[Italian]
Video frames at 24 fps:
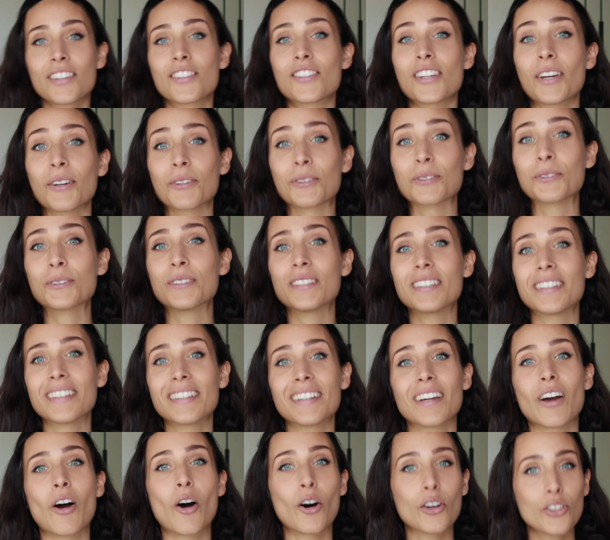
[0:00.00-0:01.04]
Ciao a
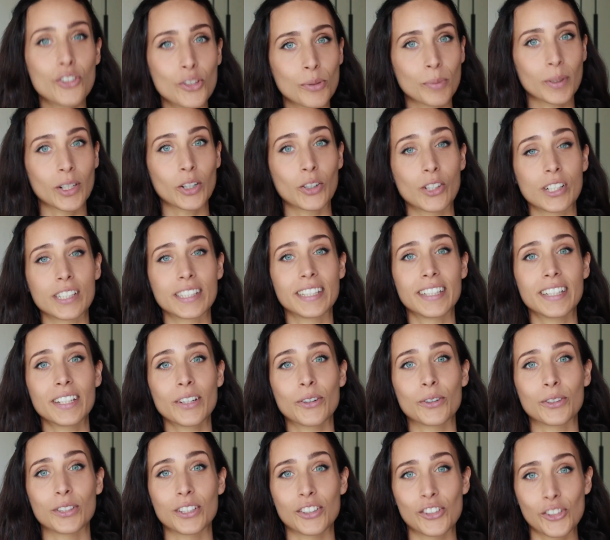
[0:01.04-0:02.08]
tutti, oggi è mercoledì e
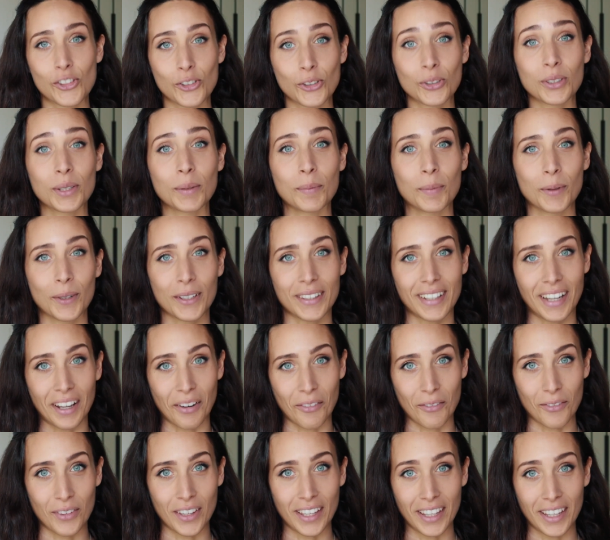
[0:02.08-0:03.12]
ho deciso di
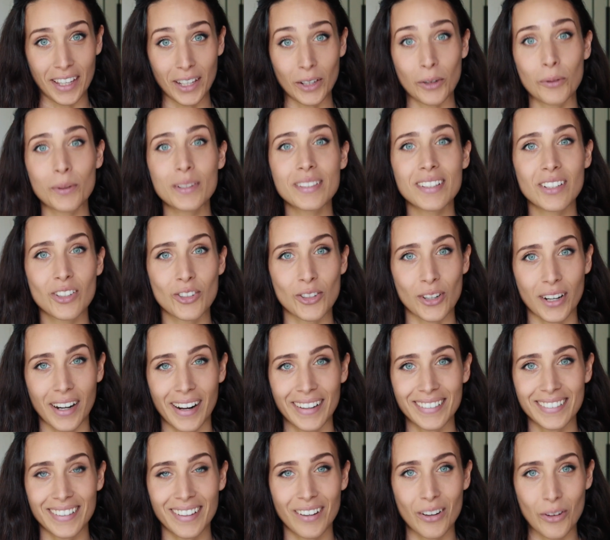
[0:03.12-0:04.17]
portarvi in questa
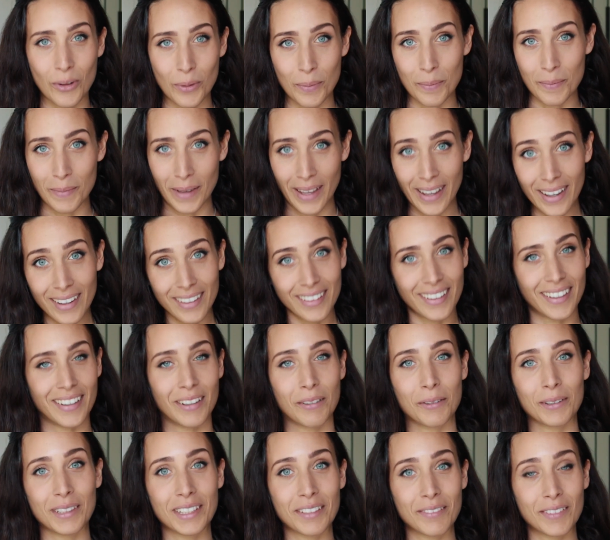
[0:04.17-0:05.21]
giornata con me e
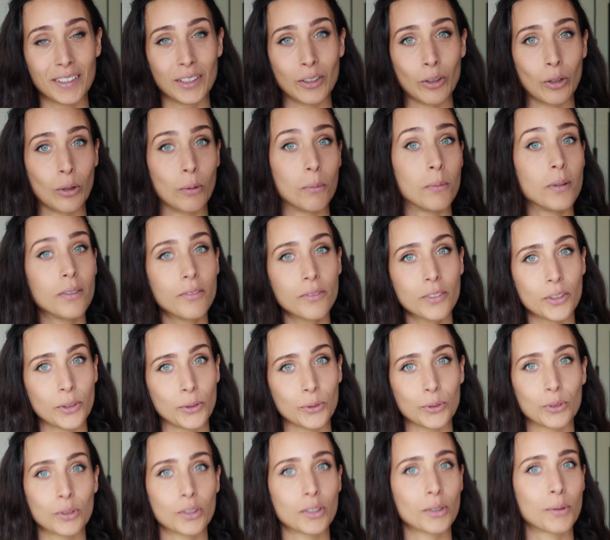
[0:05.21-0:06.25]
quindi vi do il
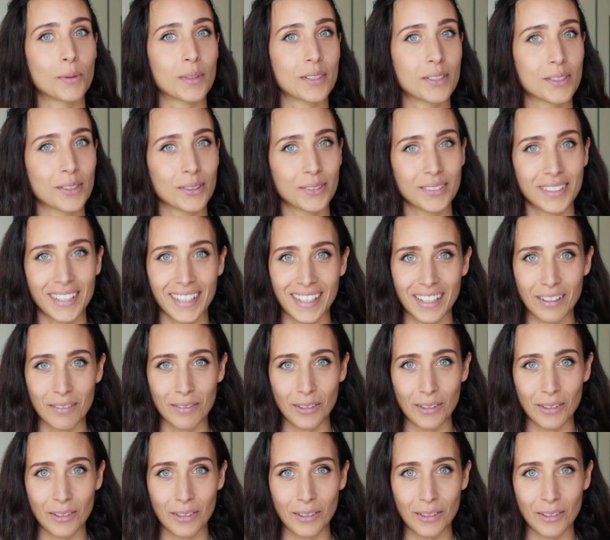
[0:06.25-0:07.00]
benvenuto in questo daily